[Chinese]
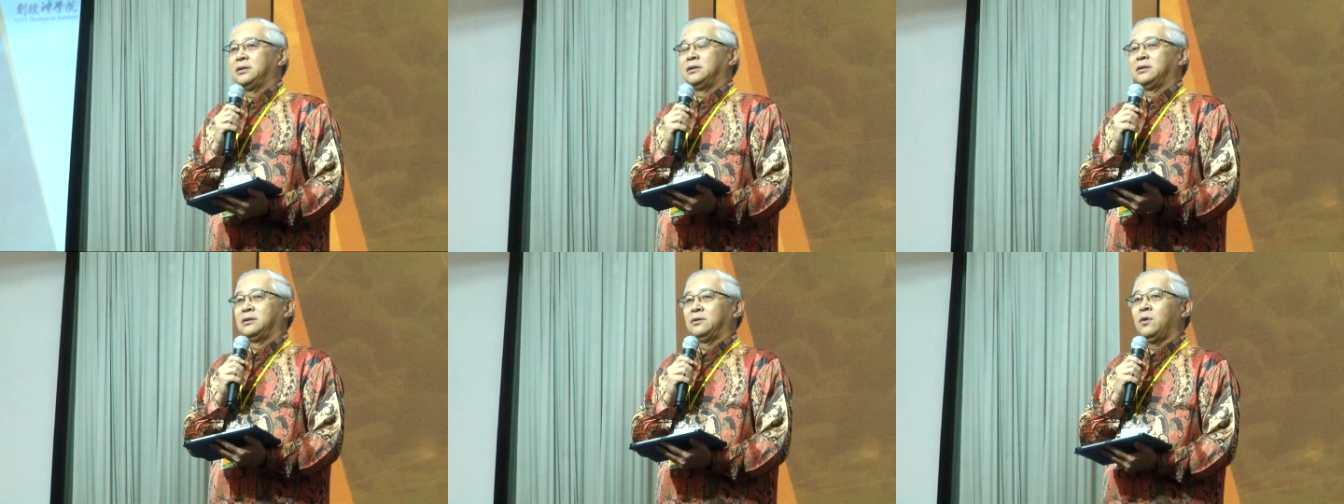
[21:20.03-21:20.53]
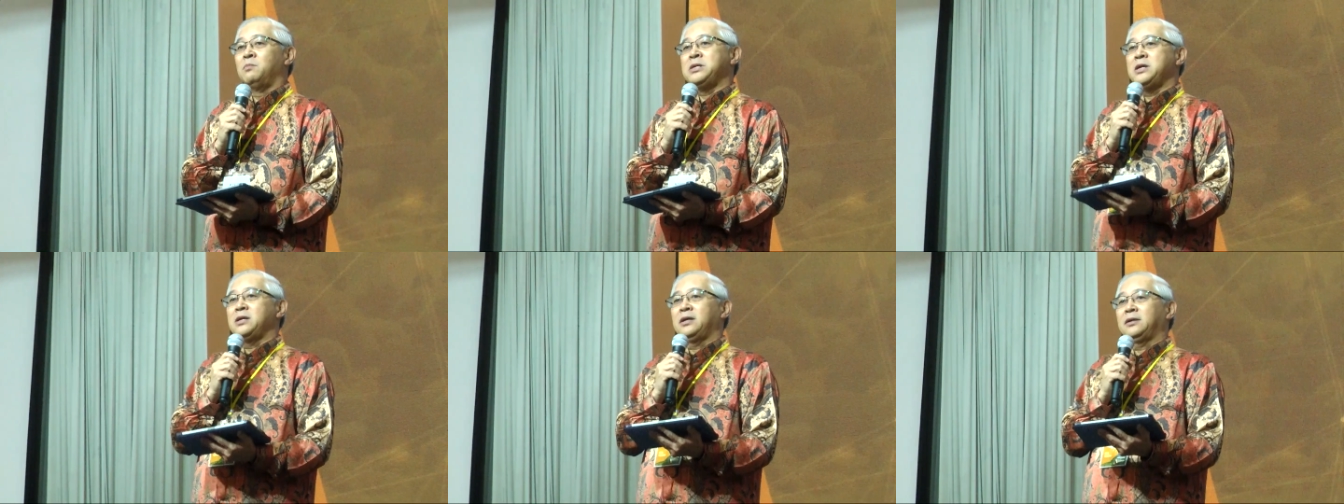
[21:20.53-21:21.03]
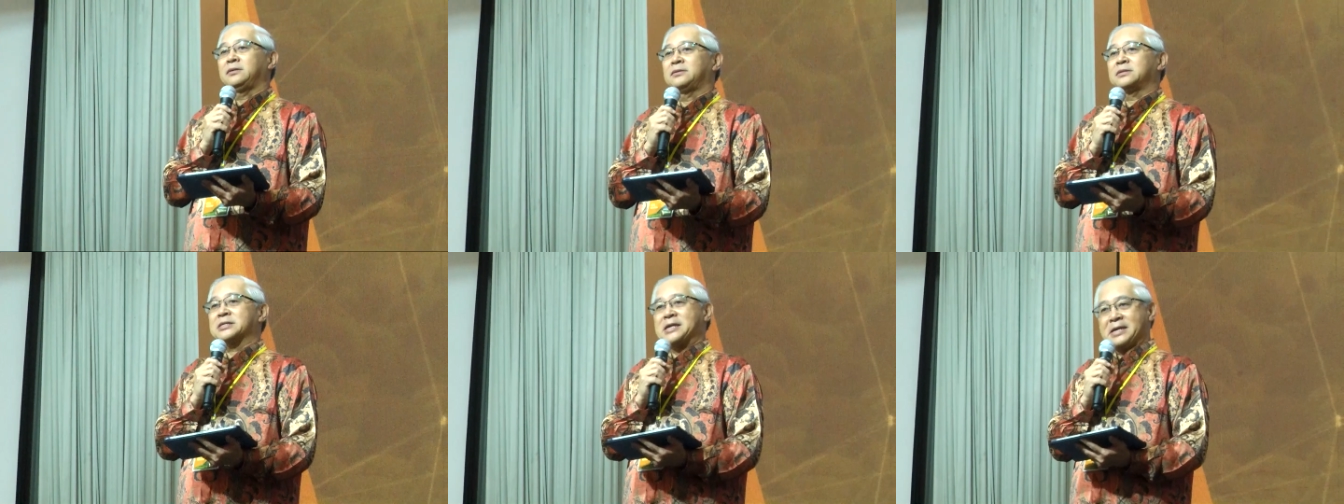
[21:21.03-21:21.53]
我们也
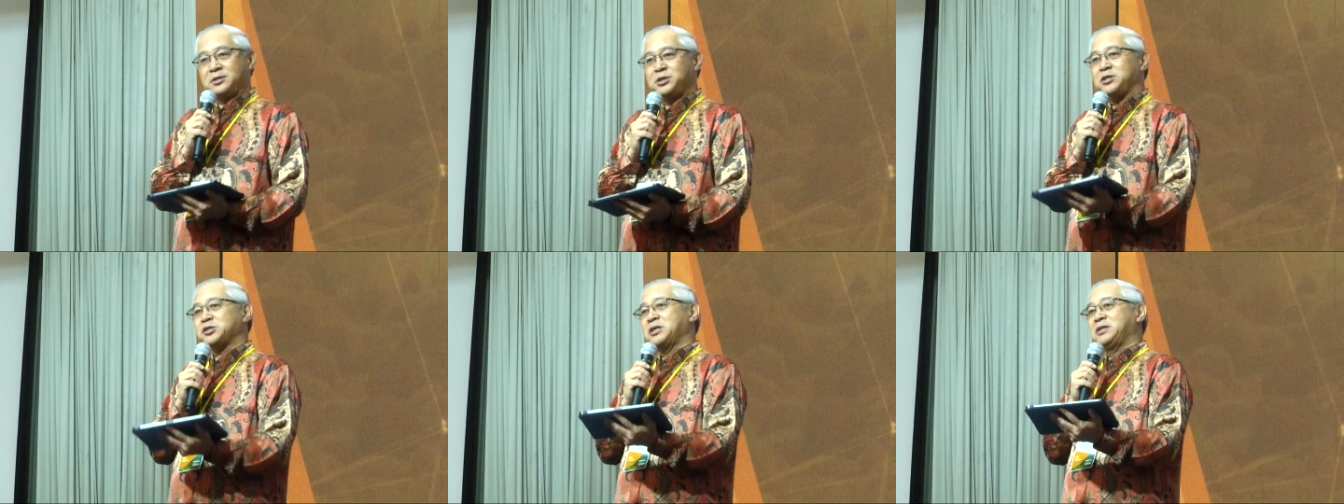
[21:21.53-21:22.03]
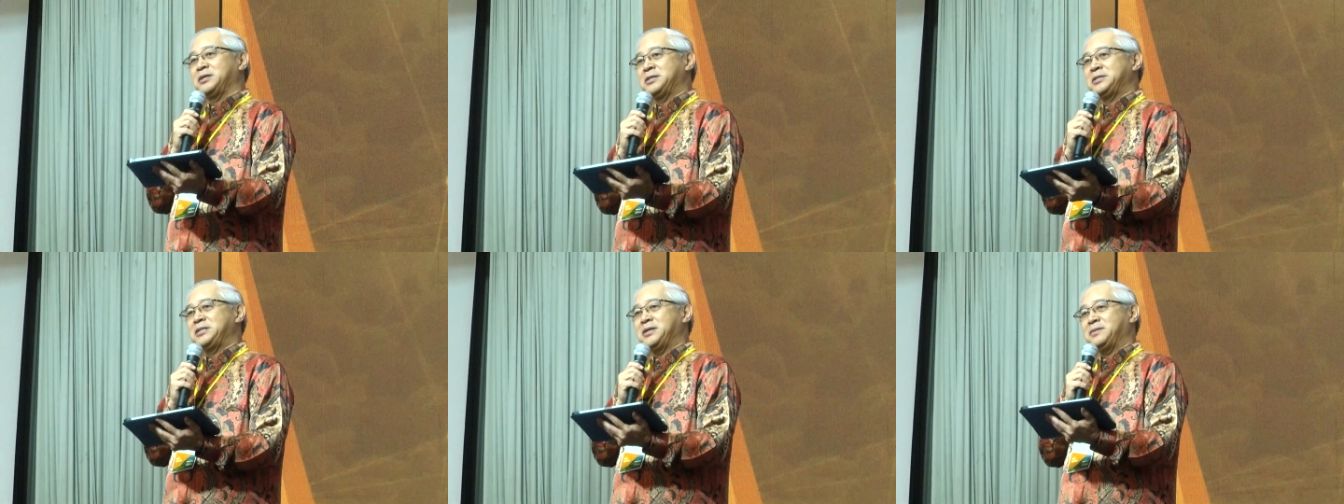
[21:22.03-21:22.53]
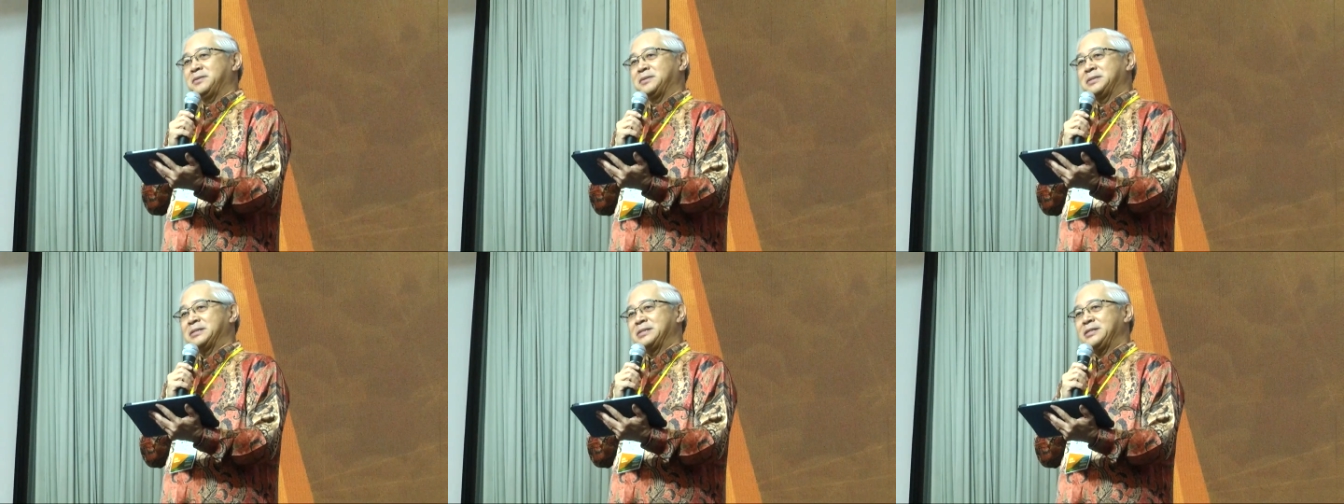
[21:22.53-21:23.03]
感谢上帝恩典，
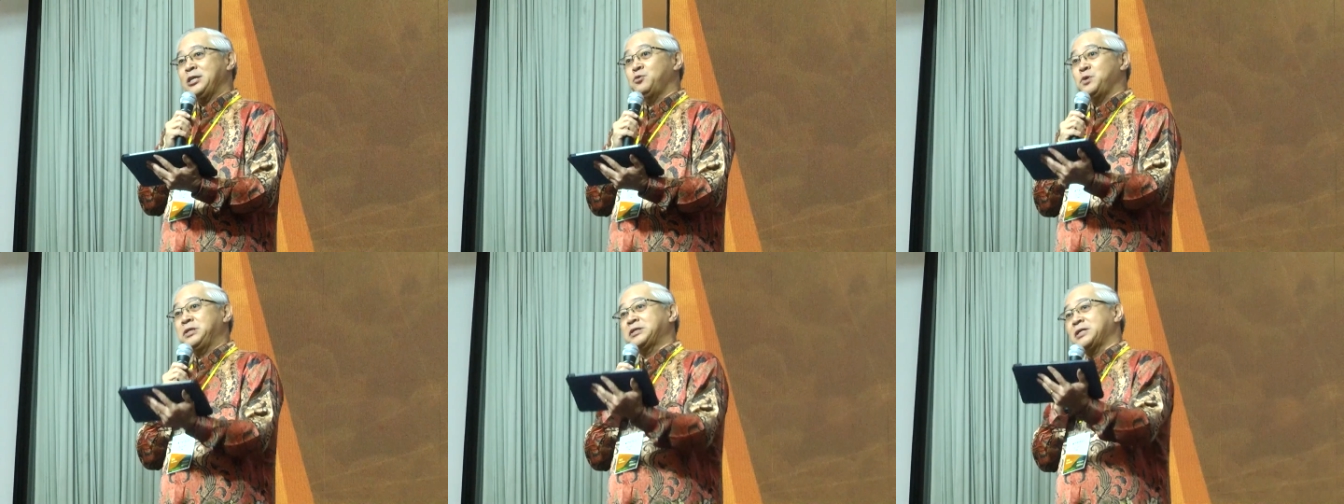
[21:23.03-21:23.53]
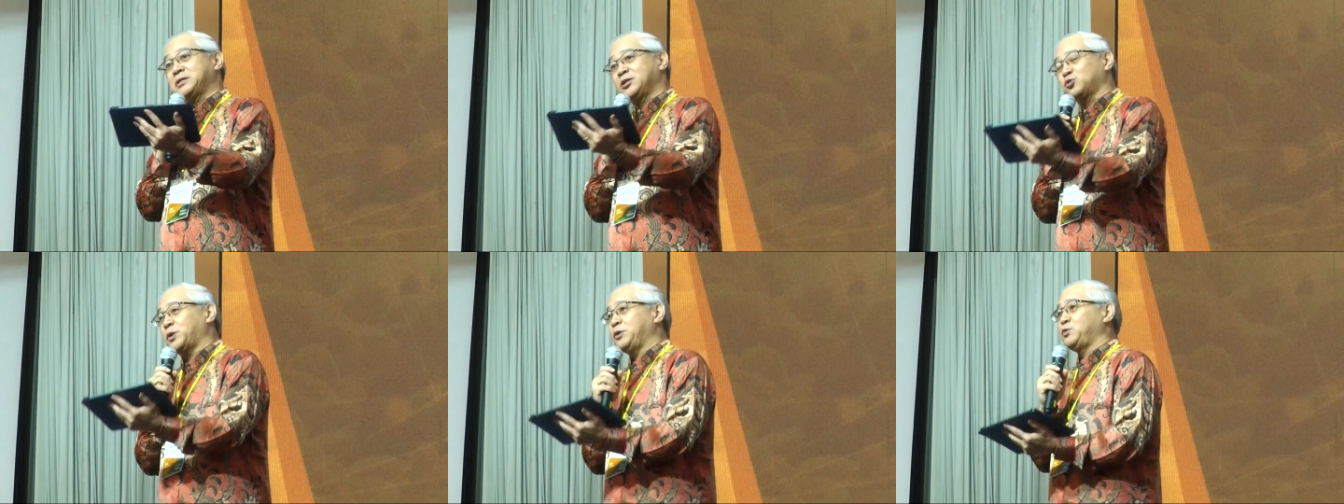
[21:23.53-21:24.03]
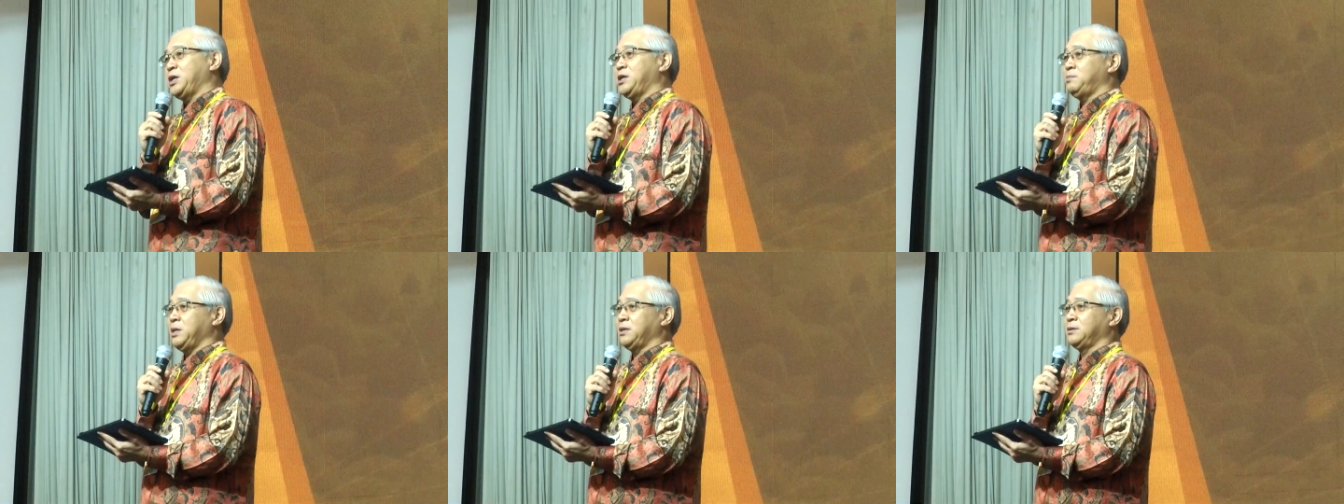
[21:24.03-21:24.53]
因为在这个团队里
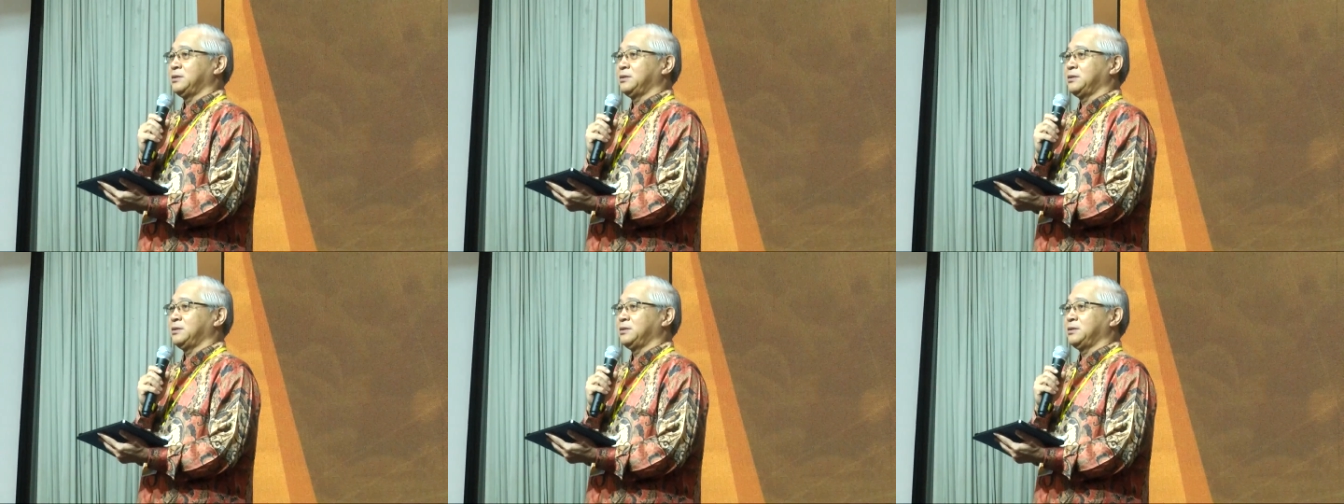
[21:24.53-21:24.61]
面。